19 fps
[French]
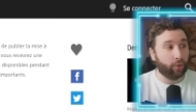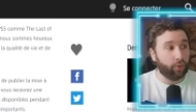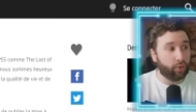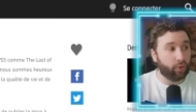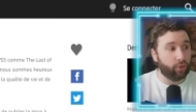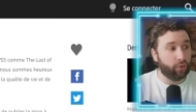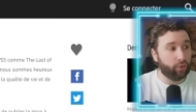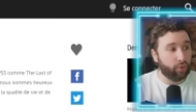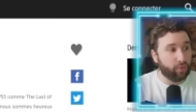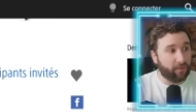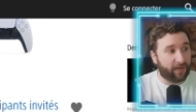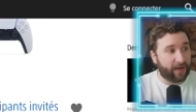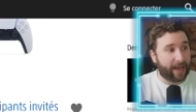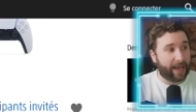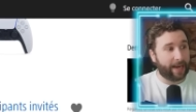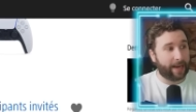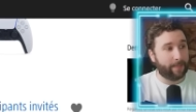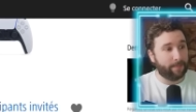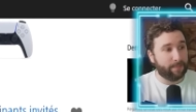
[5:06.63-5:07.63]
une
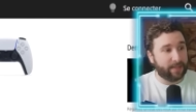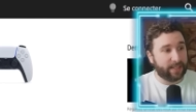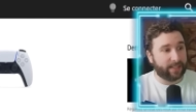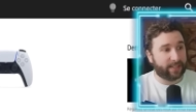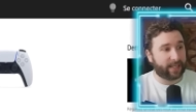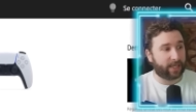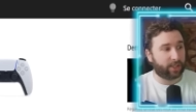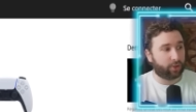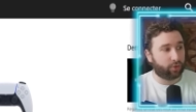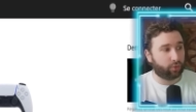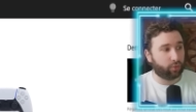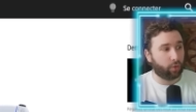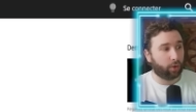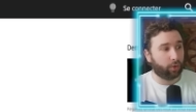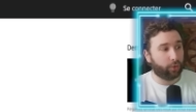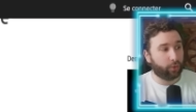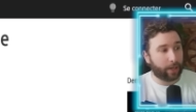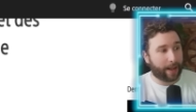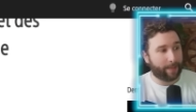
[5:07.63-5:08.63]
nouvelle mise à
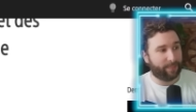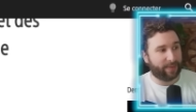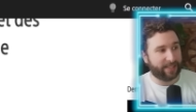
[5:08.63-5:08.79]
jour de la